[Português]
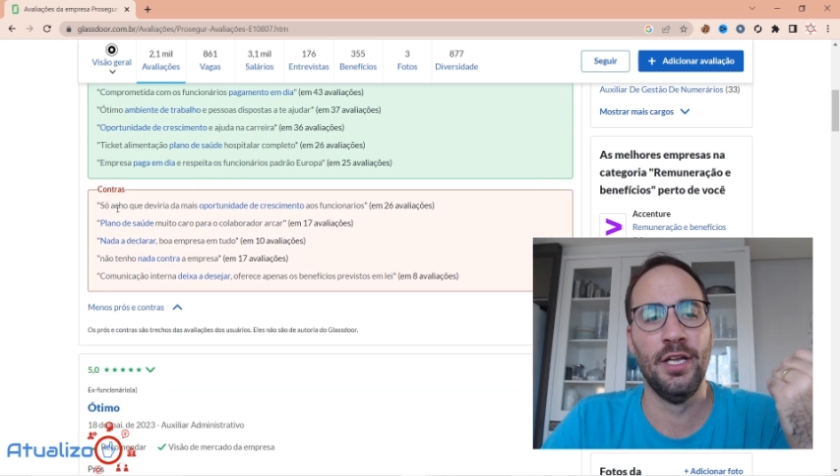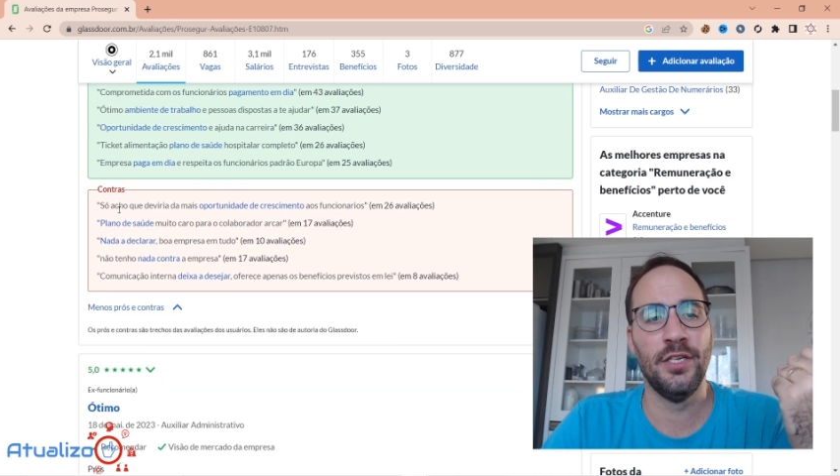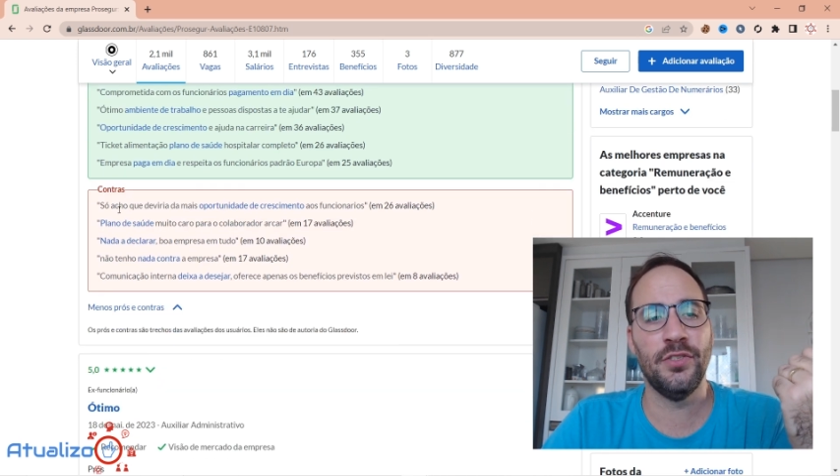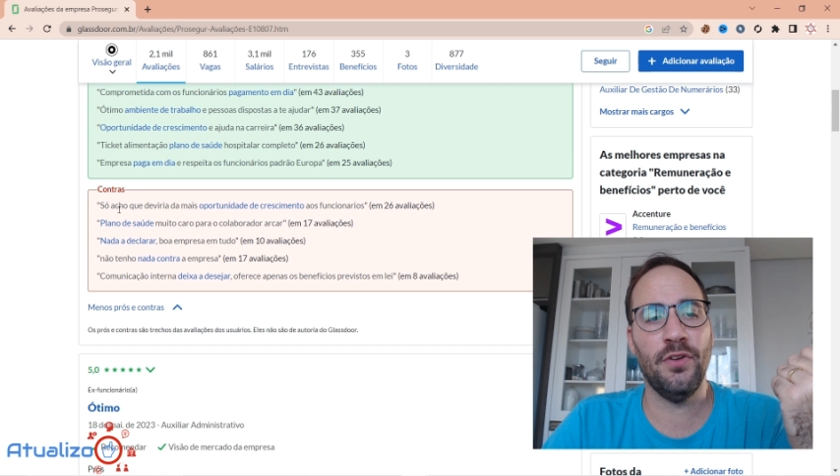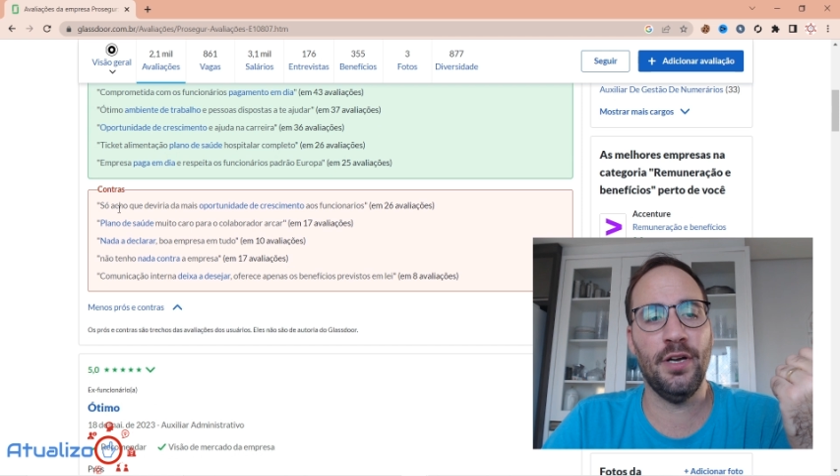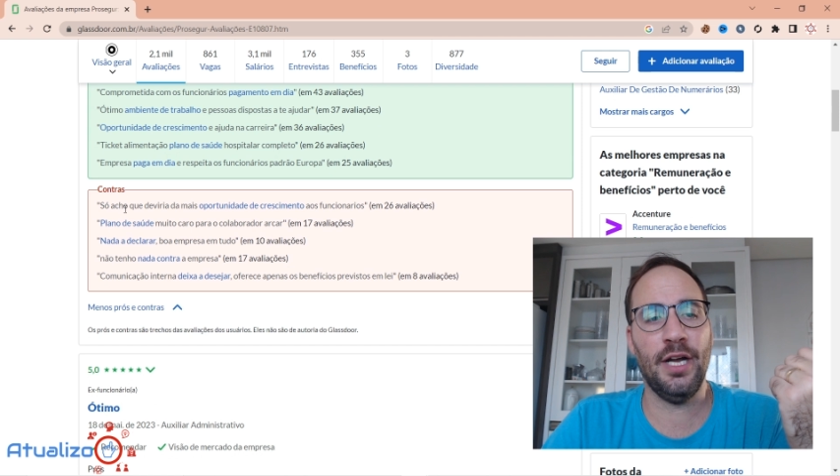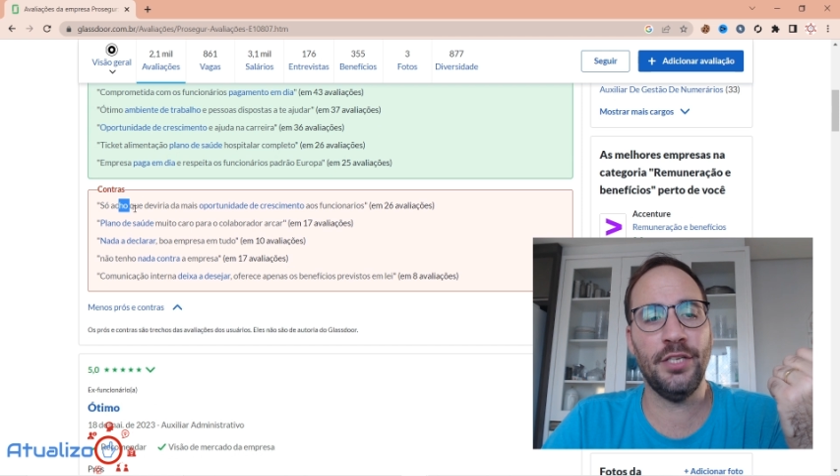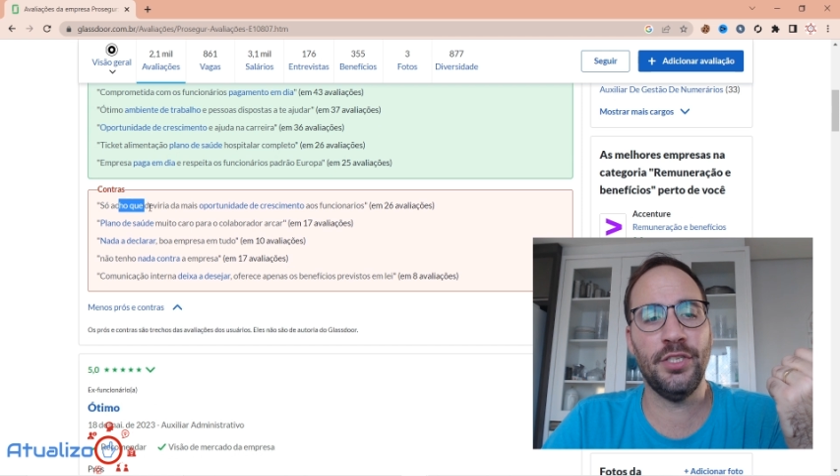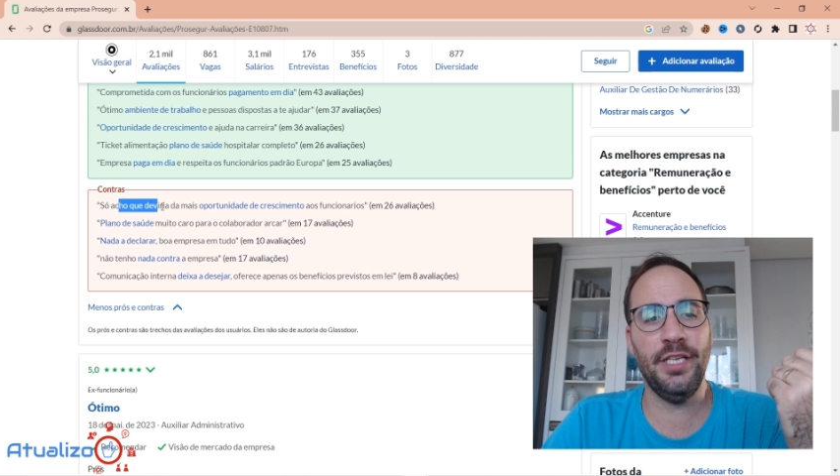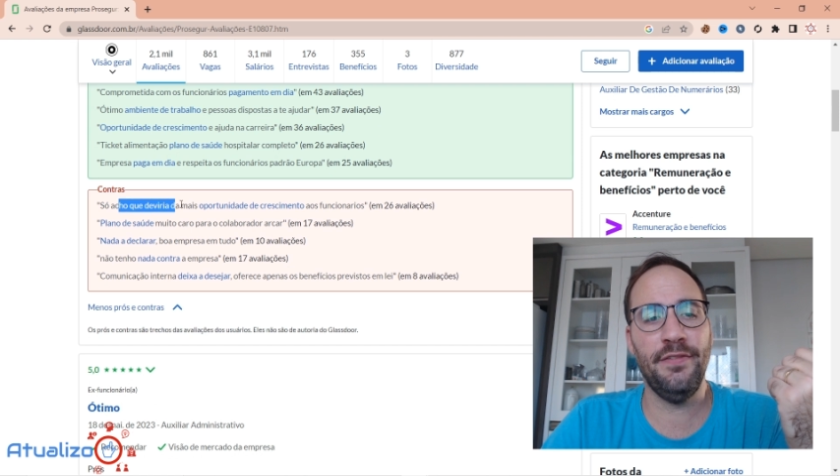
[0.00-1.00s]
Só
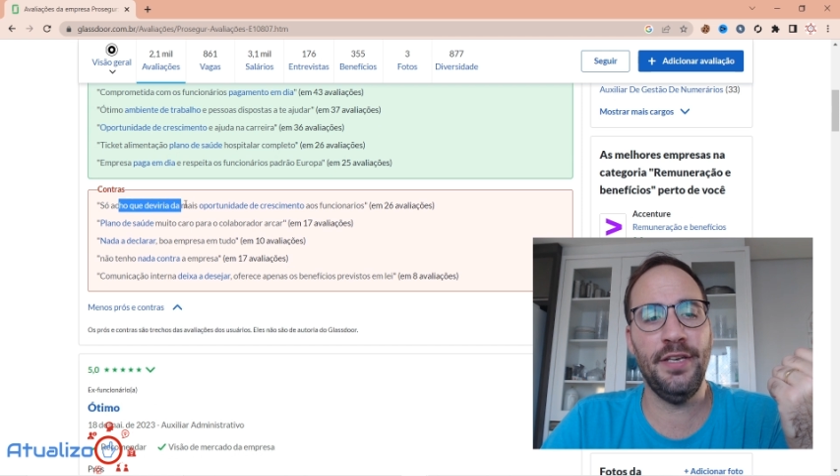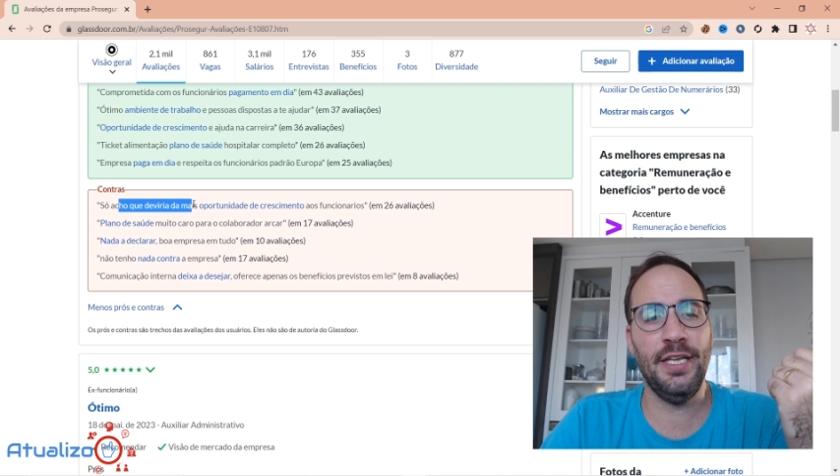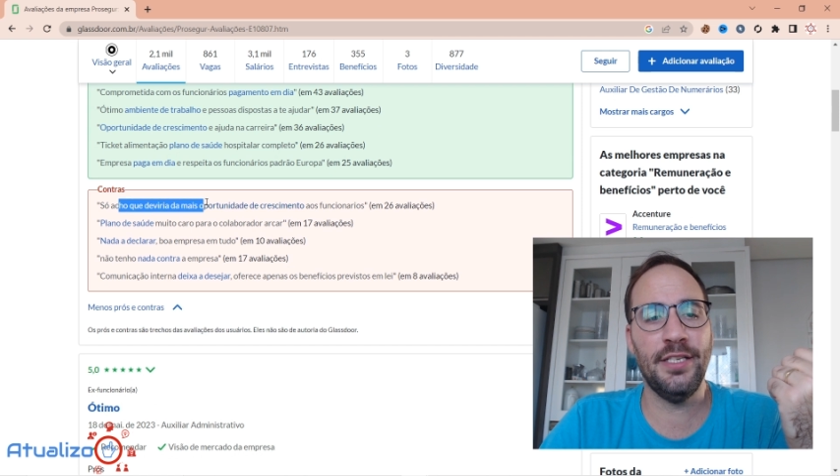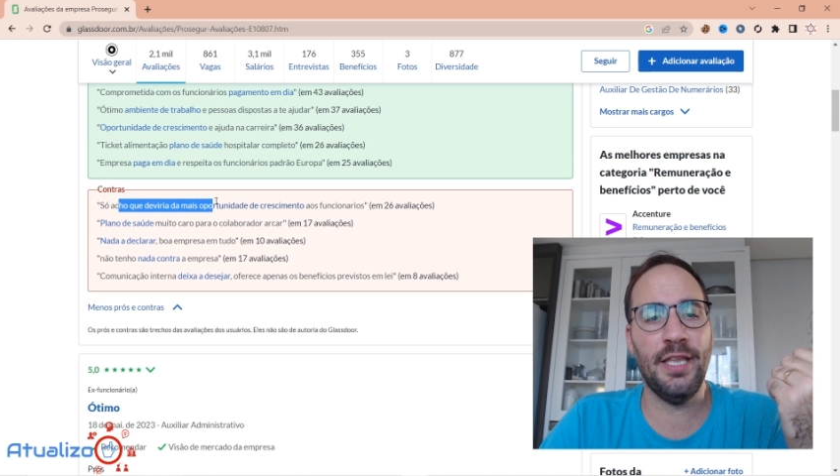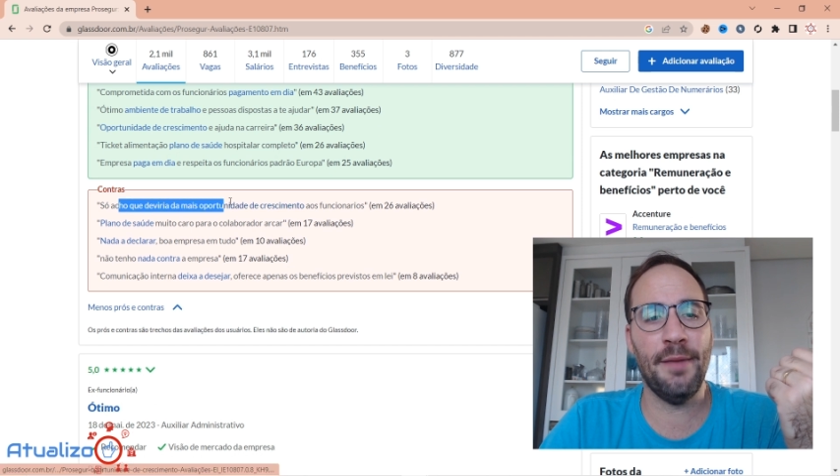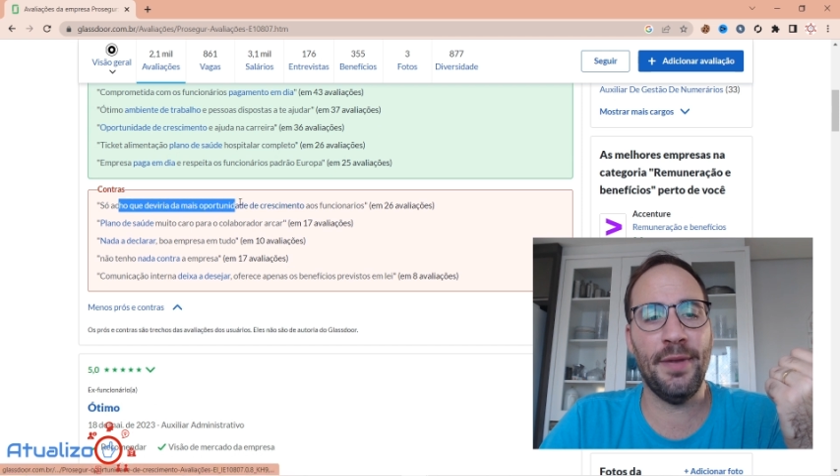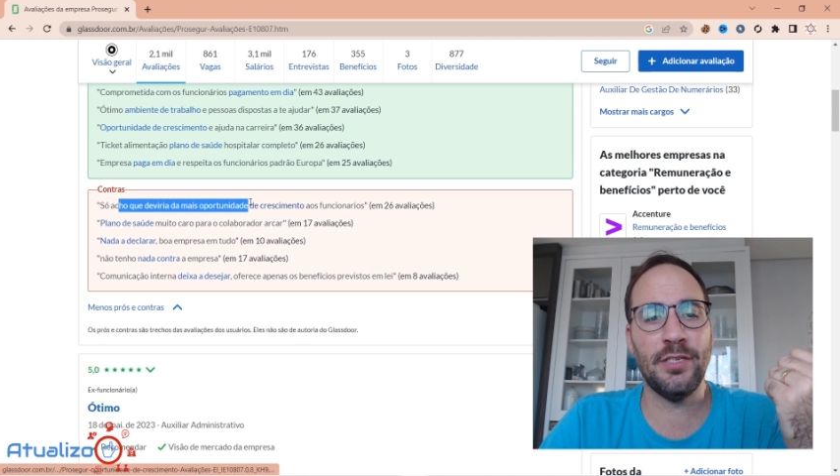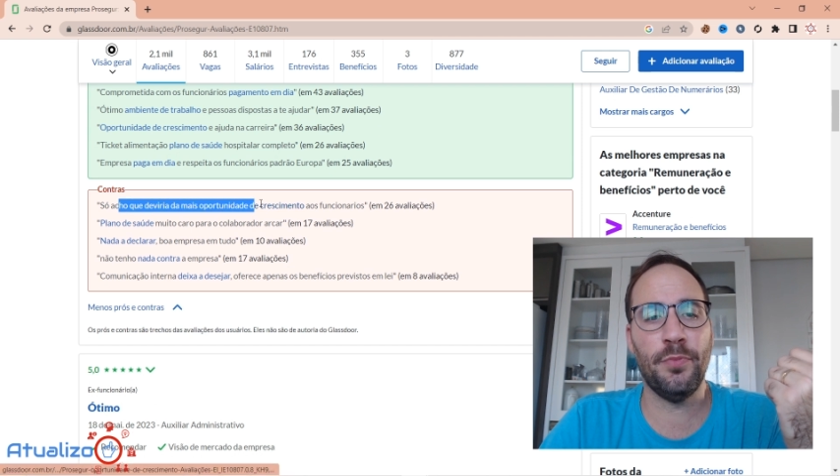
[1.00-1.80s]
acho que deveria dar mais